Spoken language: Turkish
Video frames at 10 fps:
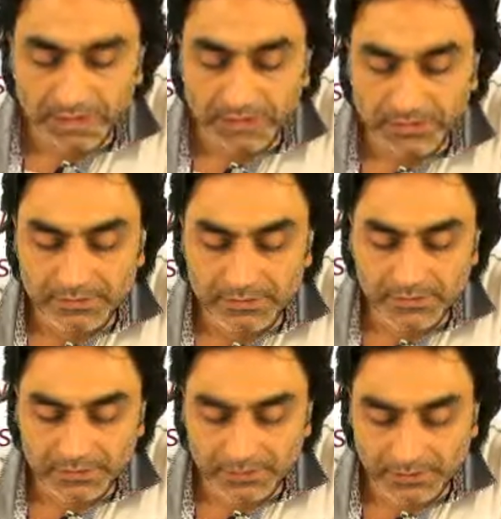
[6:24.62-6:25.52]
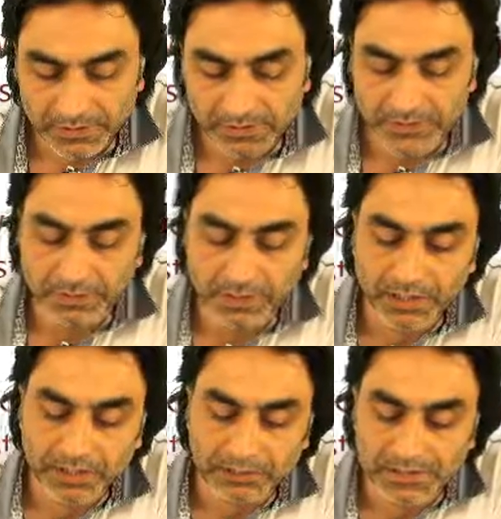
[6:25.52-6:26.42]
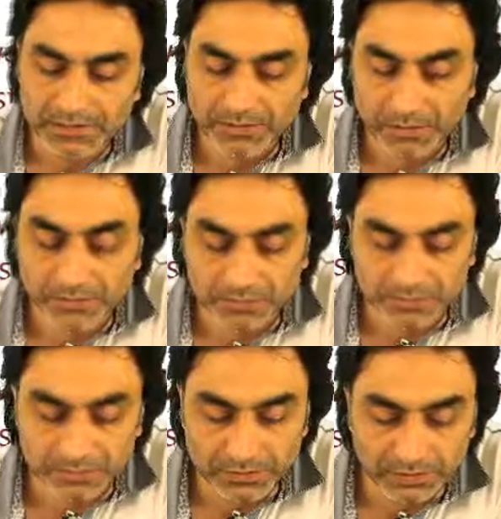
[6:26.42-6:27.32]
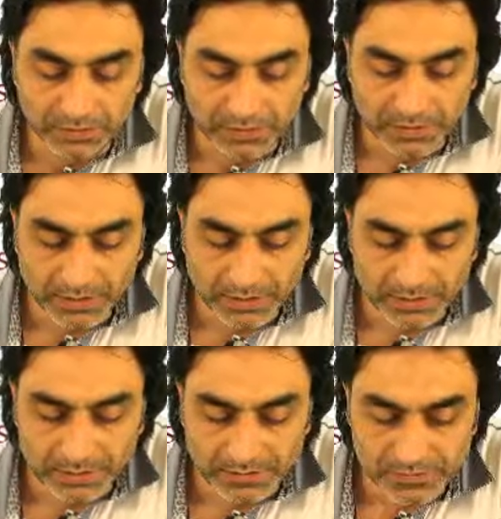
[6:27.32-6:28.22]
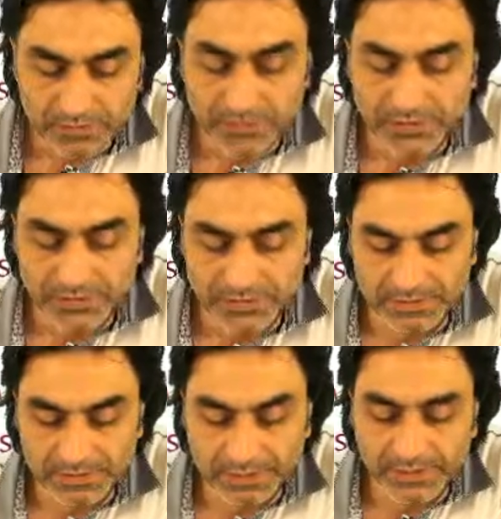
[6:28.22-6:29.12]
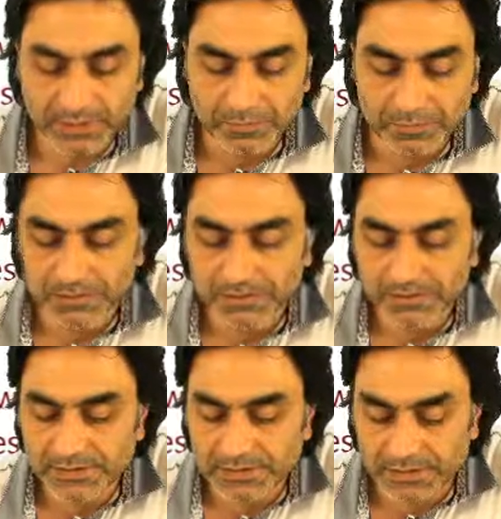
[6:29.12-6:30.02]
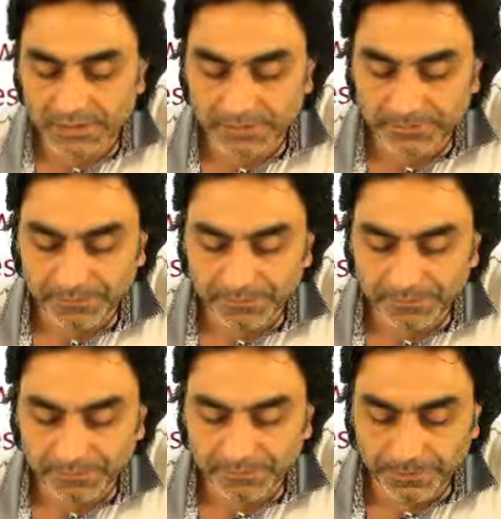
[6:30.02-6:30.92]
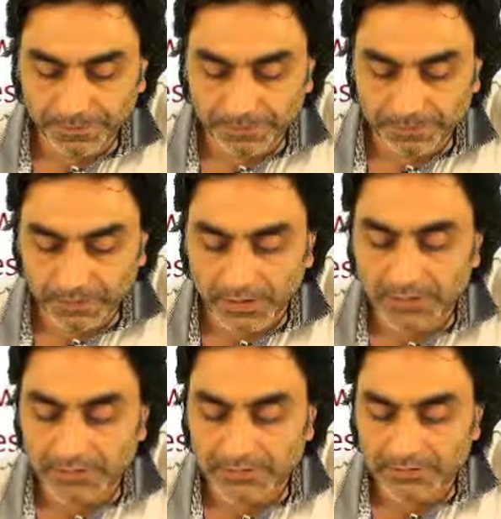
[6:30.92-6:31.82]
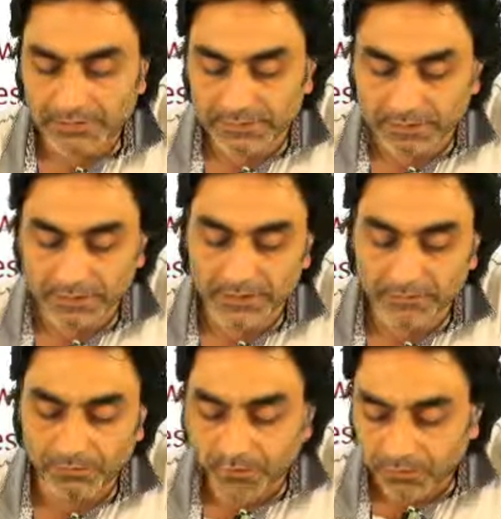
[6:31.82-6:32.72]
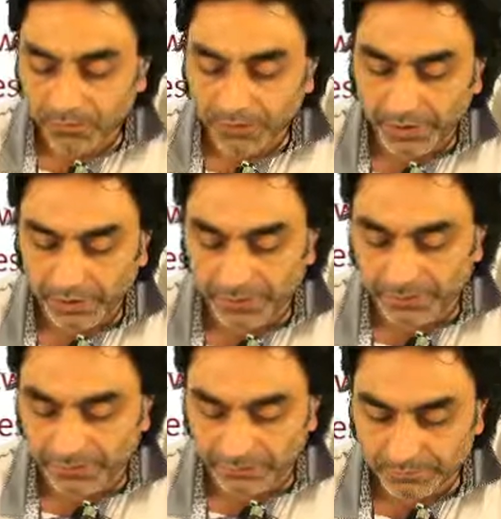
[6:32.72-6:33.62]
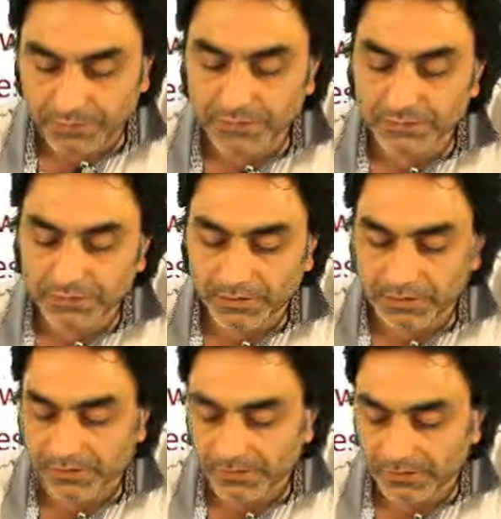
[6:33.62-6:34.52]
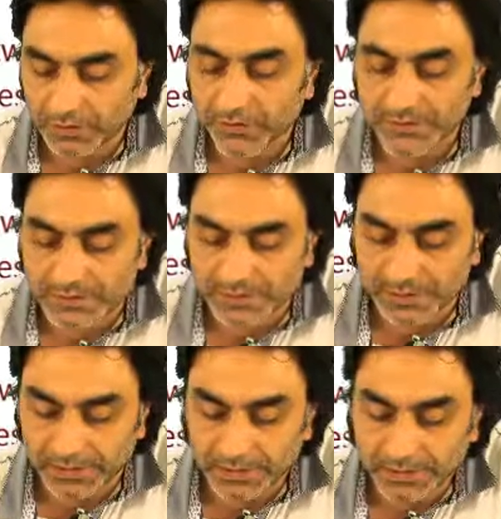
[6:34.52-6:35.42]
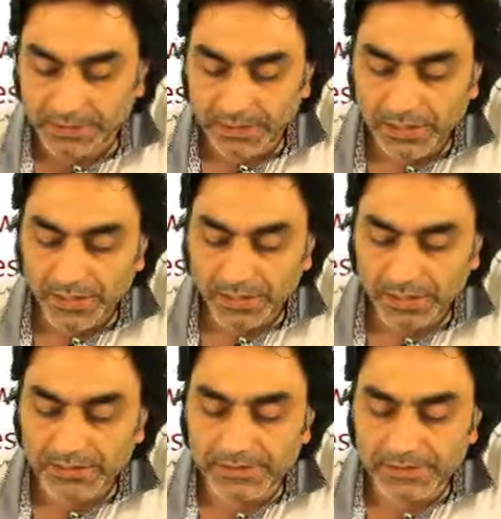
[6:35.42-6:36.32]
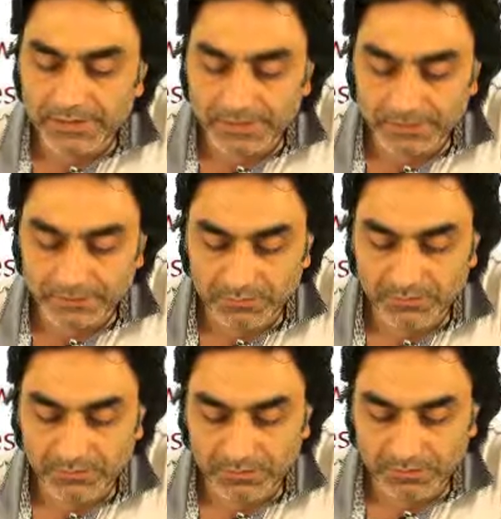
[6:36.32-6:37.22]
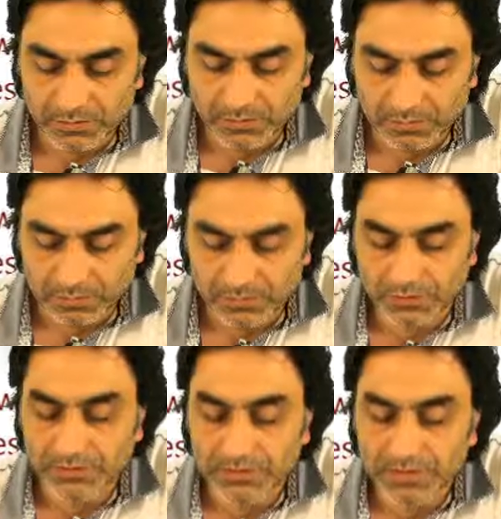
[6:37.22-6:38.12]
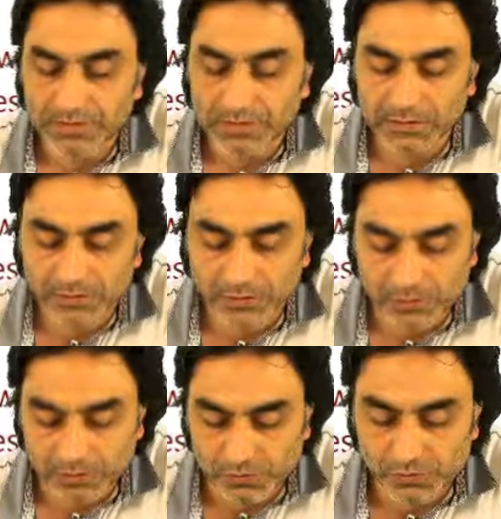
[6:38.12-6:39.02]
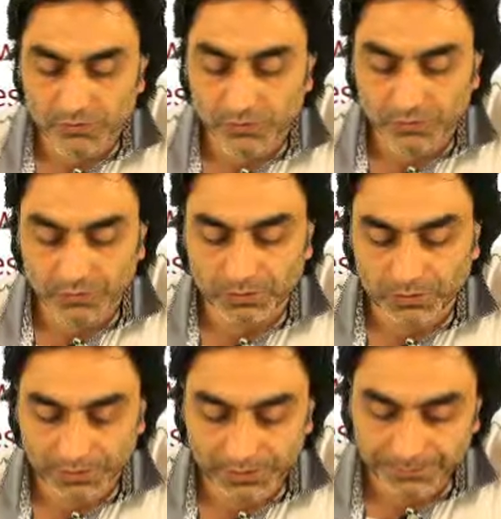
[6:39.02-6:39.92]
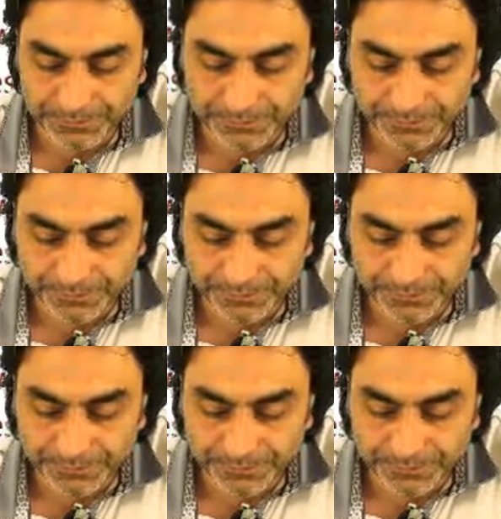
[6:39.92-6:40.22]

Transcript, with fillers: Then if it becomes known sonrasında eğer bilinirse that they both have been guilty of a sin her ikisinin bir günahtan ötürü suçlu oldukları